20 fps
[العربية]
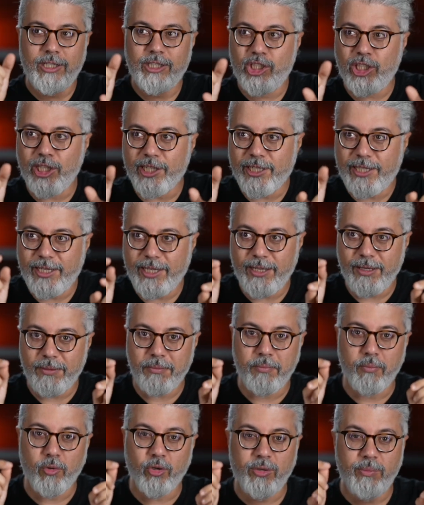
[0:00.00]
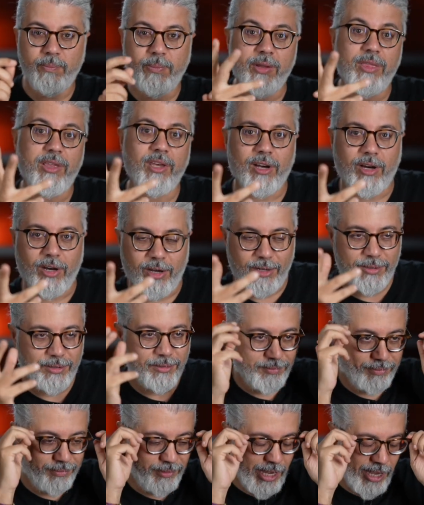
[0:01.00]
شركه منبثقه
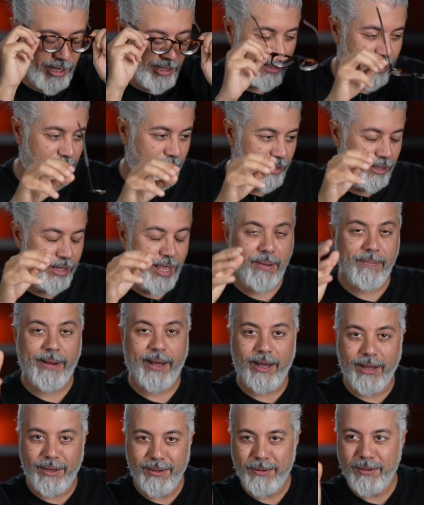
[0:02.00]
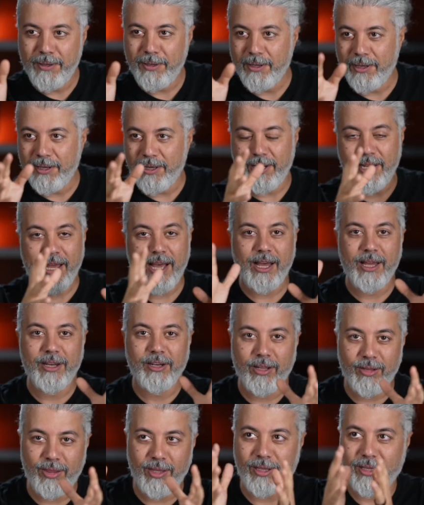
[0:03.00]
يعني تابعه لا
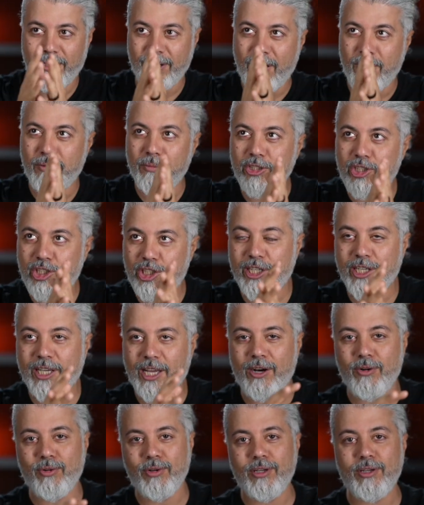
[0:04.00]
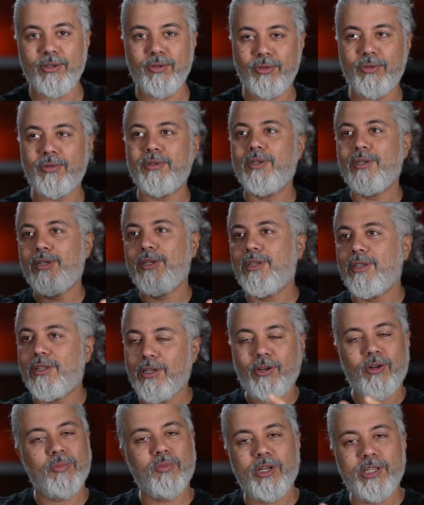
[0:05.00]
nothing او مش شركه حقول انه
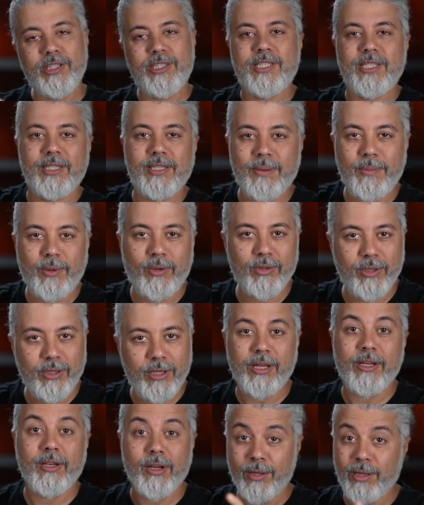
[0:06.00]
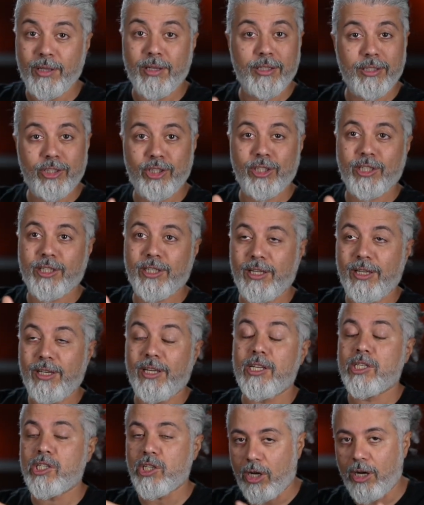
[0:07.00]
طلعوا المهندسين تبعون nothing الشركه
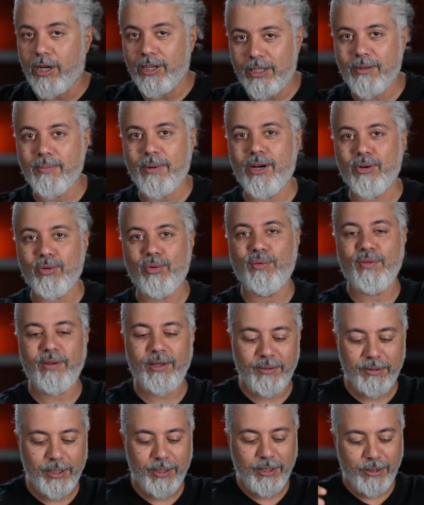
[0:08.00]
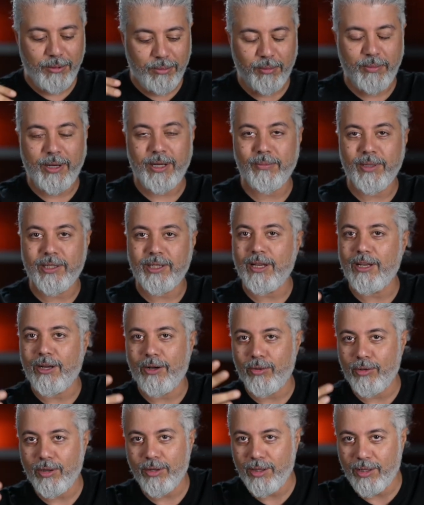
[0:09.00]
اللي صارت معروفه من بعد ما
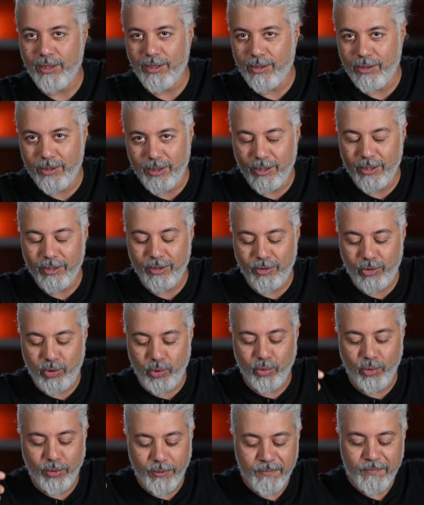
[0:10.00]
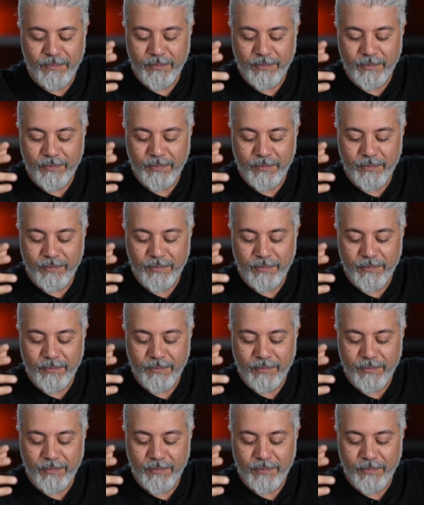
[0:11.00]
طلعوا nothing 2